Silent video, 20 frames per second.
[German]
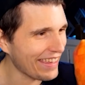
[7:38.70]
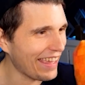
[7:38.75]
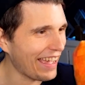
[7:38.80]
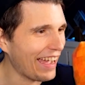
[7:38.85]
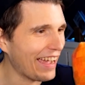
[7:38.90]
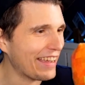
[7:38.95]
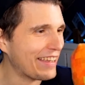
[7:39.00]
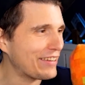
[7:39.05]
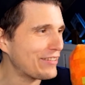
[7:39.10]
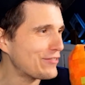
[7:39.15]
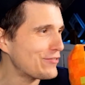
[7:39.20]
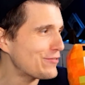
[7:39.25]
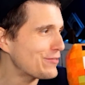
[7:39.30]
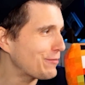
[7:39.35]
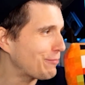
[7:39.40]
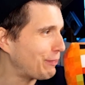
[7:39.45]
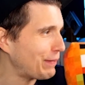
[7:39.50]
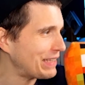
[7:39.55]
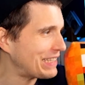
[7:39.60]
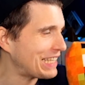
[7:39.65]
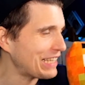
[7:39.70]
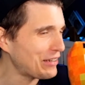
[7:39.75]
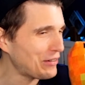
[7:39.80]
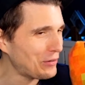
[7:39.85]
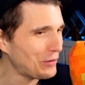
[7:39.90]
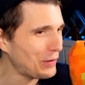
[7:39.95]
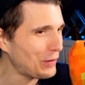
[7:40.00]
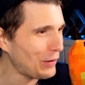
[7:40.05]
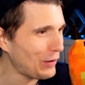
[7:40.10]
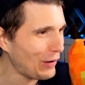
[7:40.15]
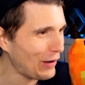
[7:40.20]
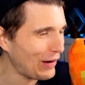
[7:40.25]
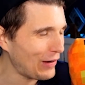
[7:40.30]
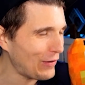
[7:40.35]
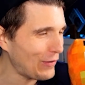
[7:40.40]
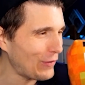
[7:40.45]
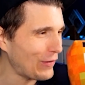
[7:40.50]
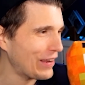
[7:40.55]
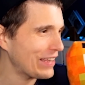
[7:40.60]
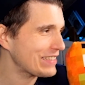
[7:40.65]
Ja, gut, bisschen
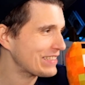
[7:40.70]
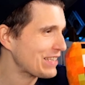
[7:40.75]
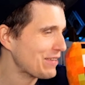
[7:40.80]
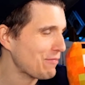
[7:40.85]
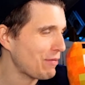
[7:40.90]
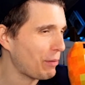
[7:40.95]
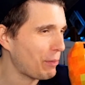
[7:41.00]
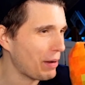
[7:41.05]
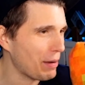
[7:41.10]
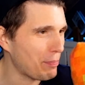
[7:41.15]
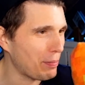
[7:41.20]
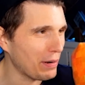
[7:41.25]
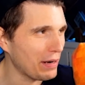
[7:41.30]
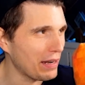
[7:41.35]
Unordnung. Ist immer bei